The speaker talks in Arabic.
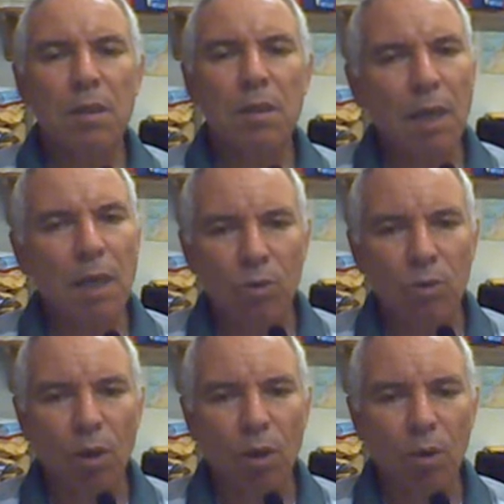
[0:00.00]
صناعة
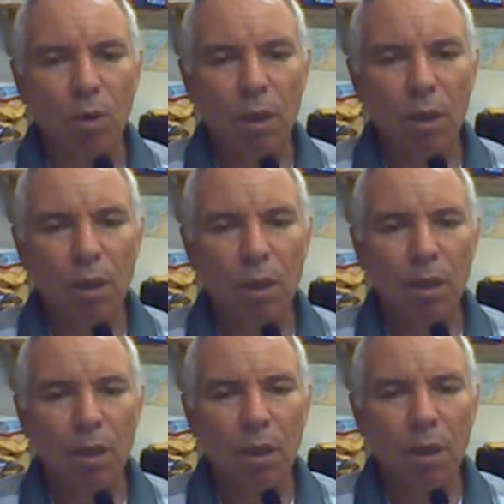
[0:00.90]
الذوق
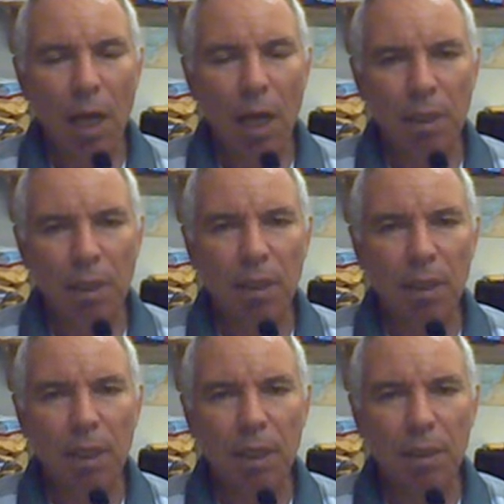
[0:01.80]
هل
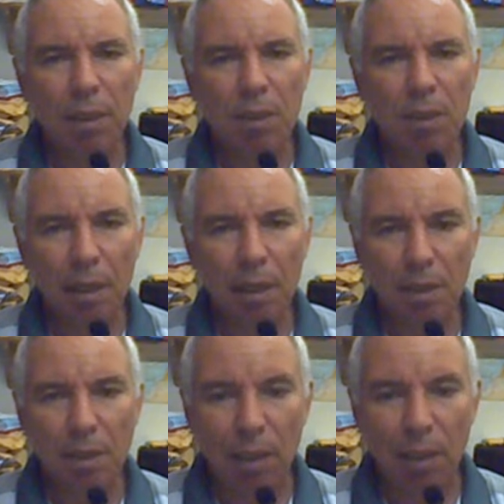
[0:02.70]
بإمكان الإنسان أن
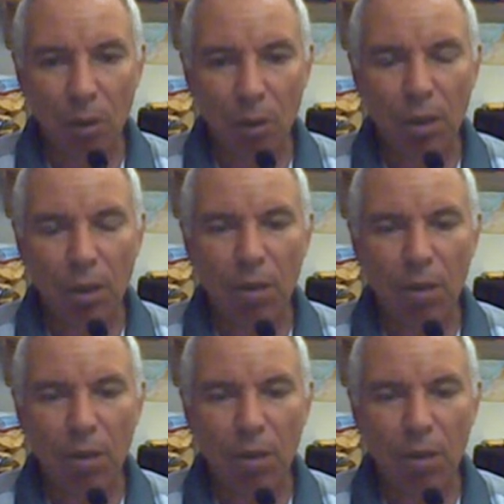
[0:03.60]
يصنع الذوق؟